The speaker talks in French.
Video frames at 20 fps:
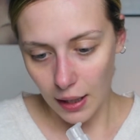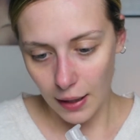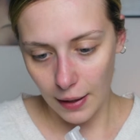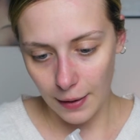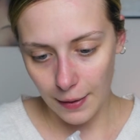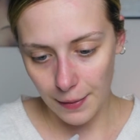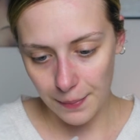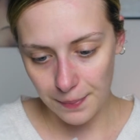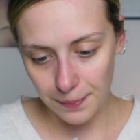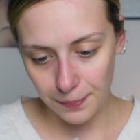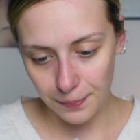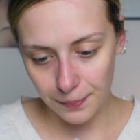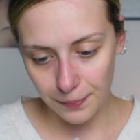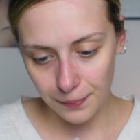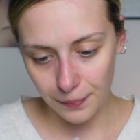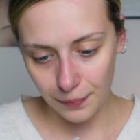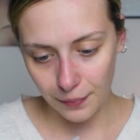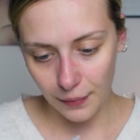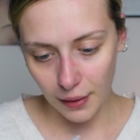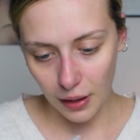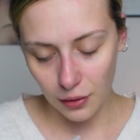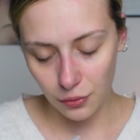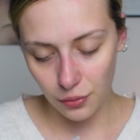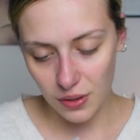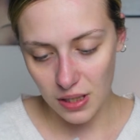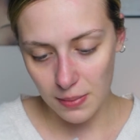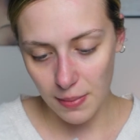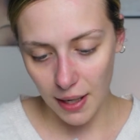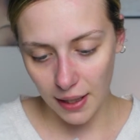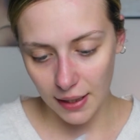Euh,
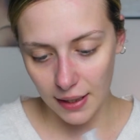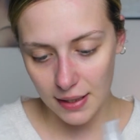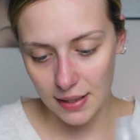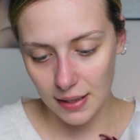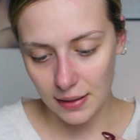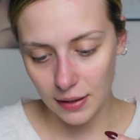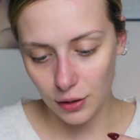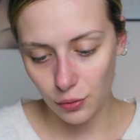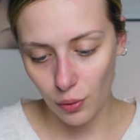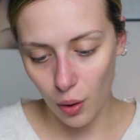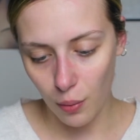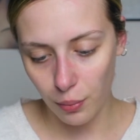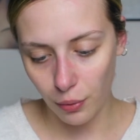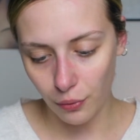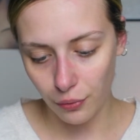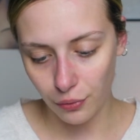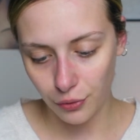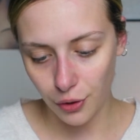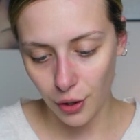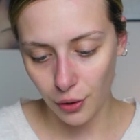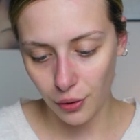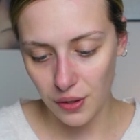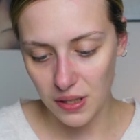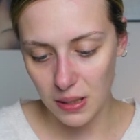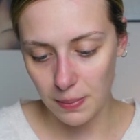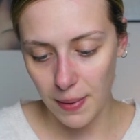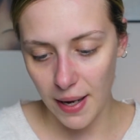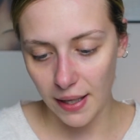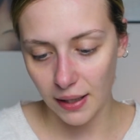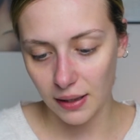donc c'est marqué que ça nettoie en profondeur, que
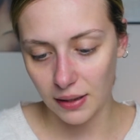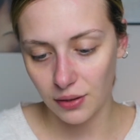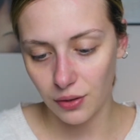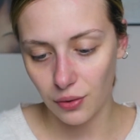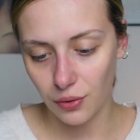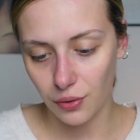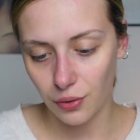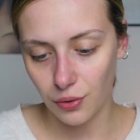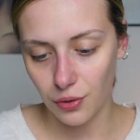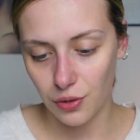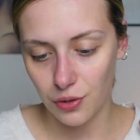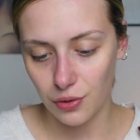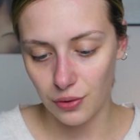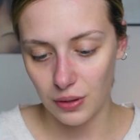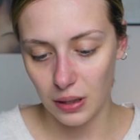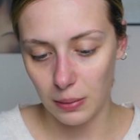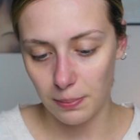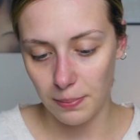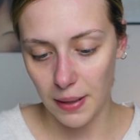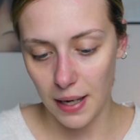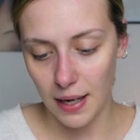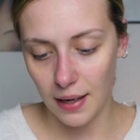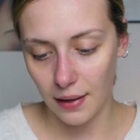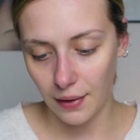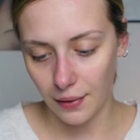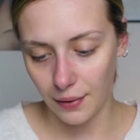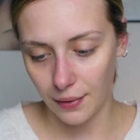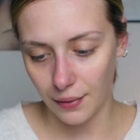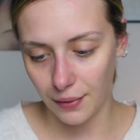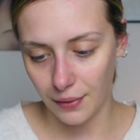c'est pas irritant, que ce n'est pas
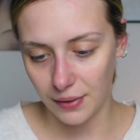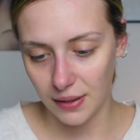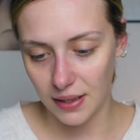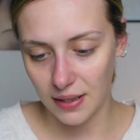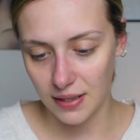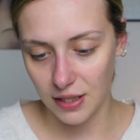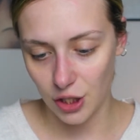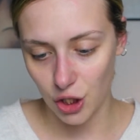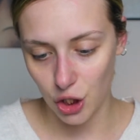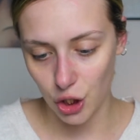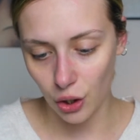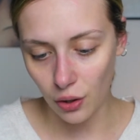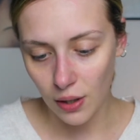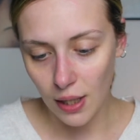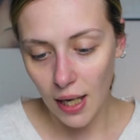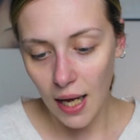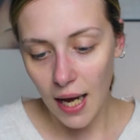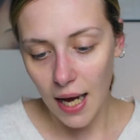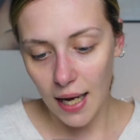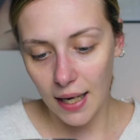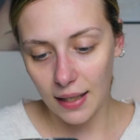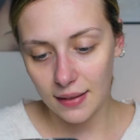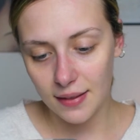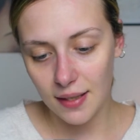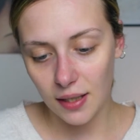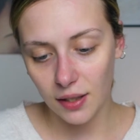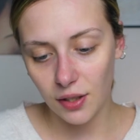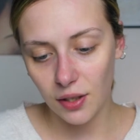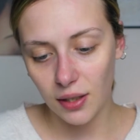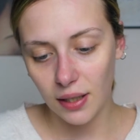euh, desséchant. À
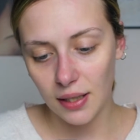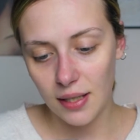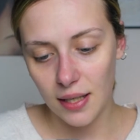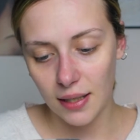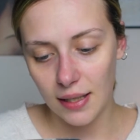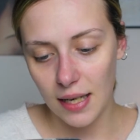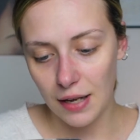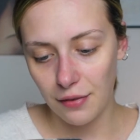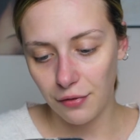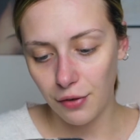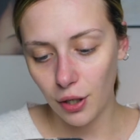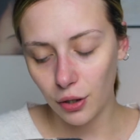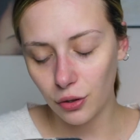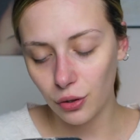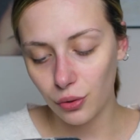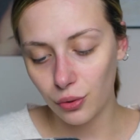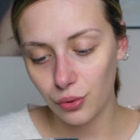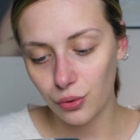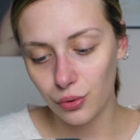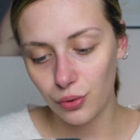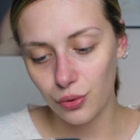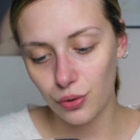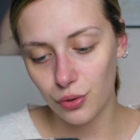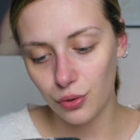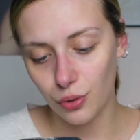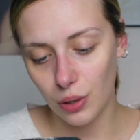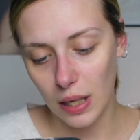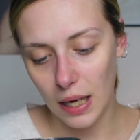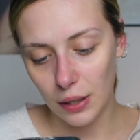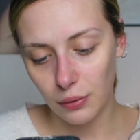l'intérieur, il y a de la fleur de lotus,
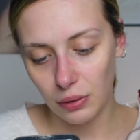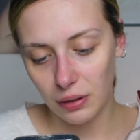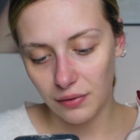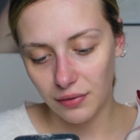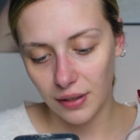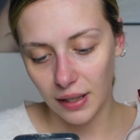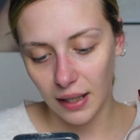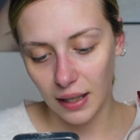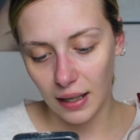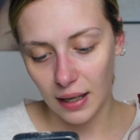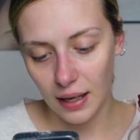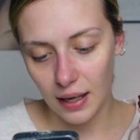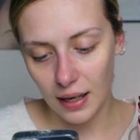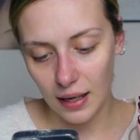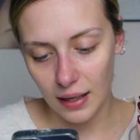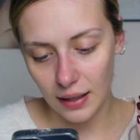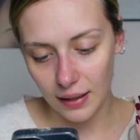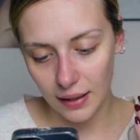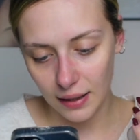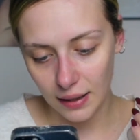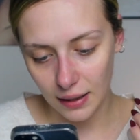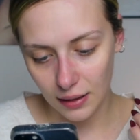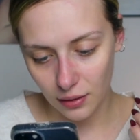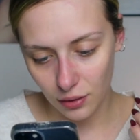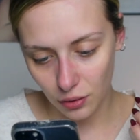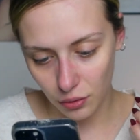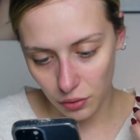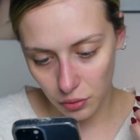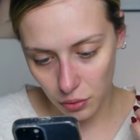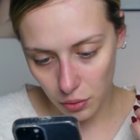de l'aloe vera et
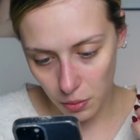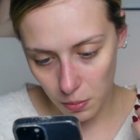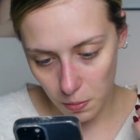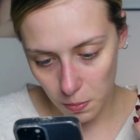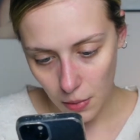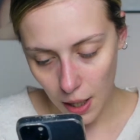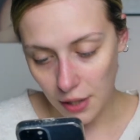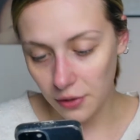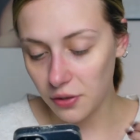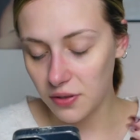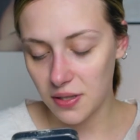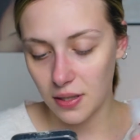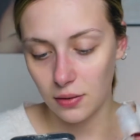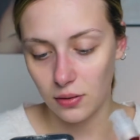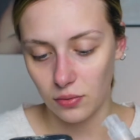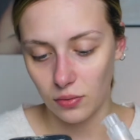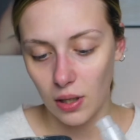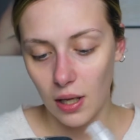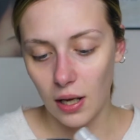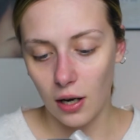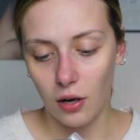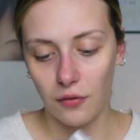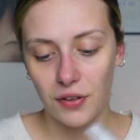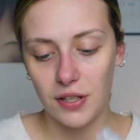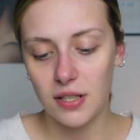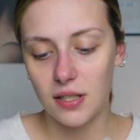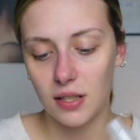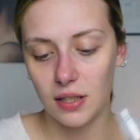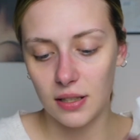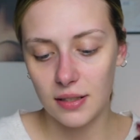de... Ah non, c'est tout. En
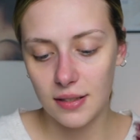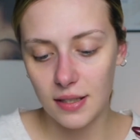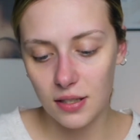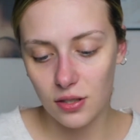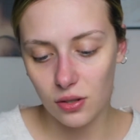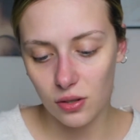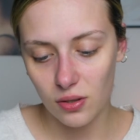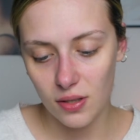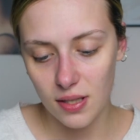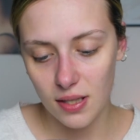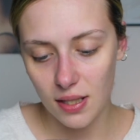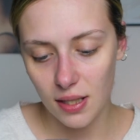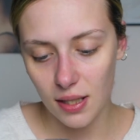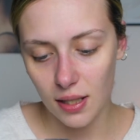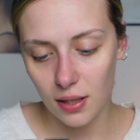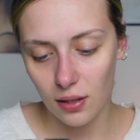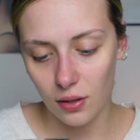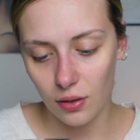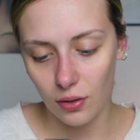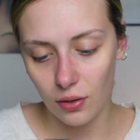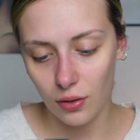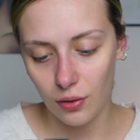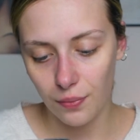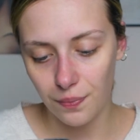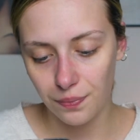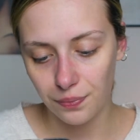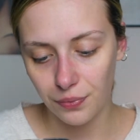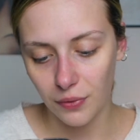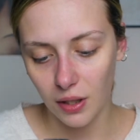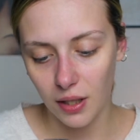fait, ils disent que c'est
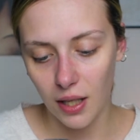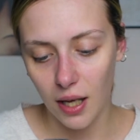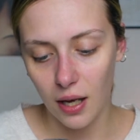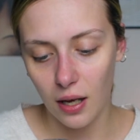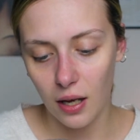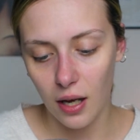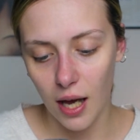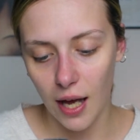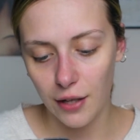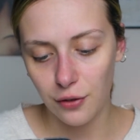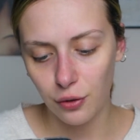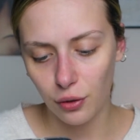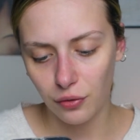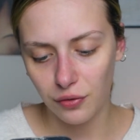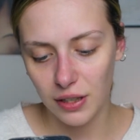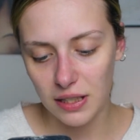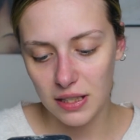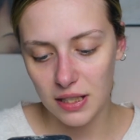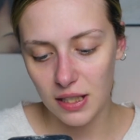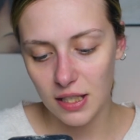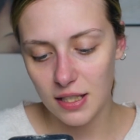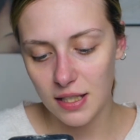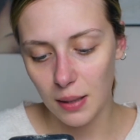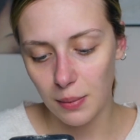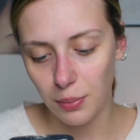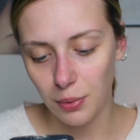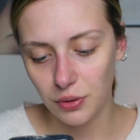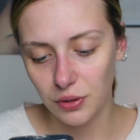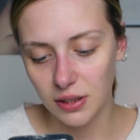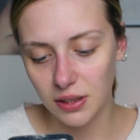euh, ayurvédique,
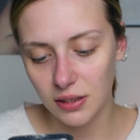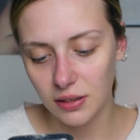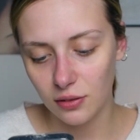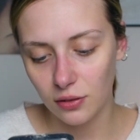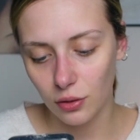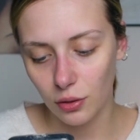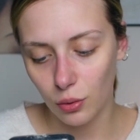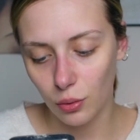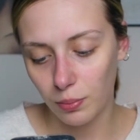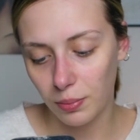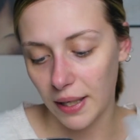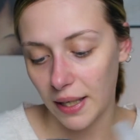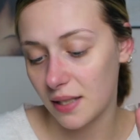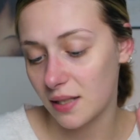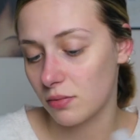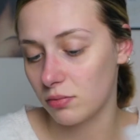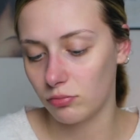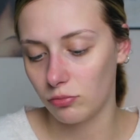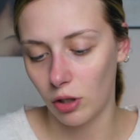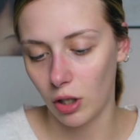saponine complexe.